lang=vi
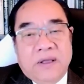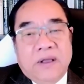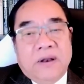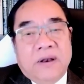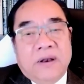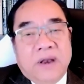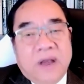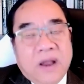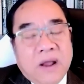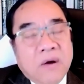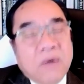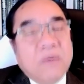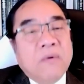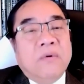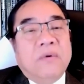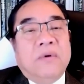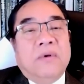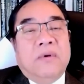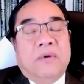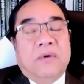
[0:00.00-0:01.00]
Nếu
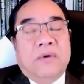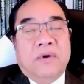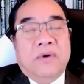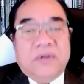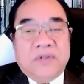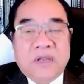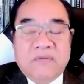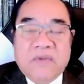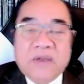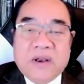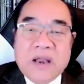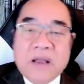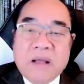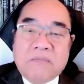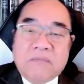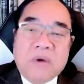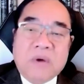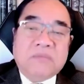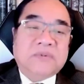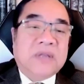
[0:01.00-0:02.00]
người dân Việt
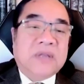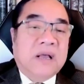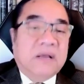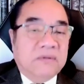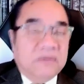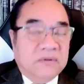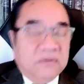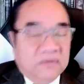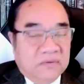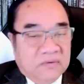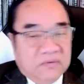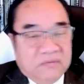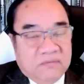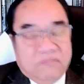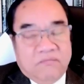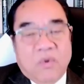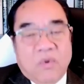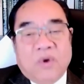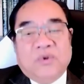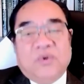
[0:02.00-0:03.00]
Nam mong rằng
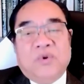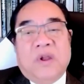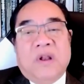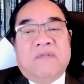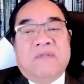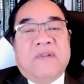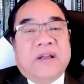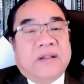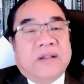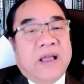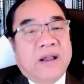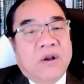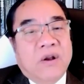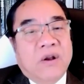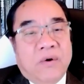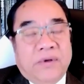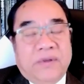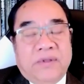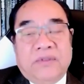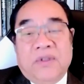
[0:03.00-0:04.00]
mọi chuyện nó phải thay
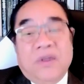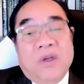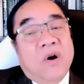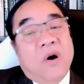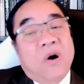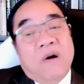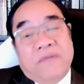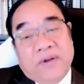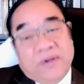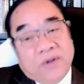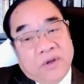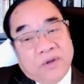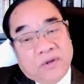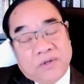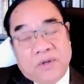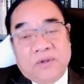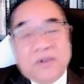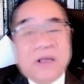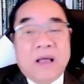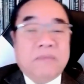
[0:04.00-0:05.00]
đổi thì họ phải thực
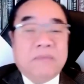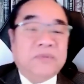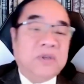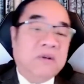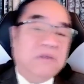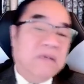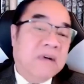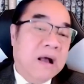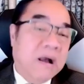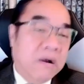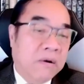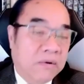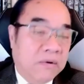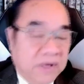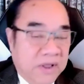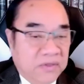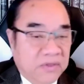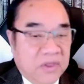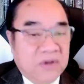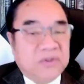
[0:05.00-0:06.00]
sự tham dự vào
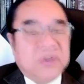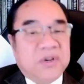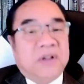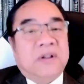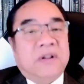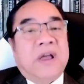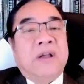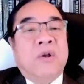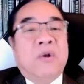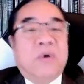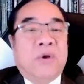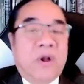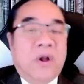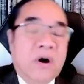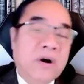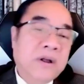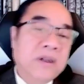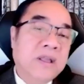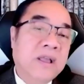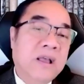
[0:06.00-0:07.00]
cái tiến trình thay đổi
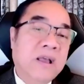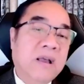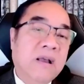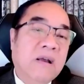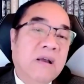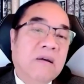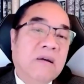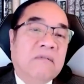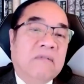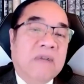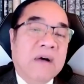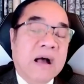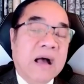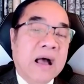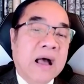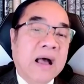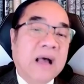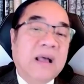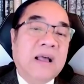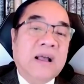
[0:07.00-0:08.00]
đó
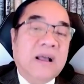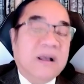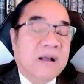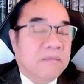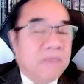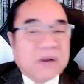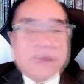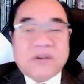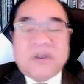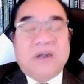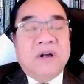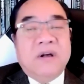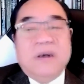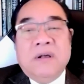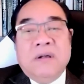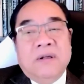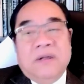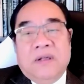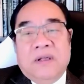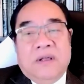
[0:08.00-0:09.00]
và bất
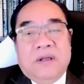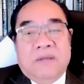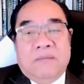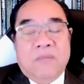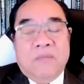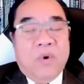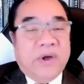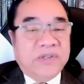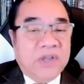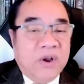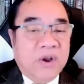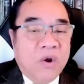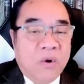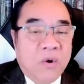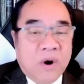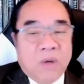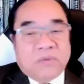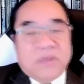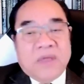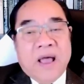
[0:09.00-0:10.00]
cứ một cái chế
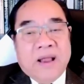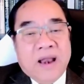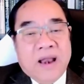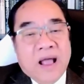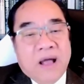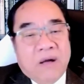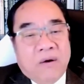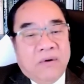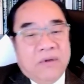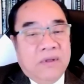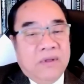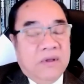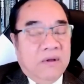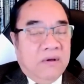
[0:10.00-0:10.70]
độ độc tài nào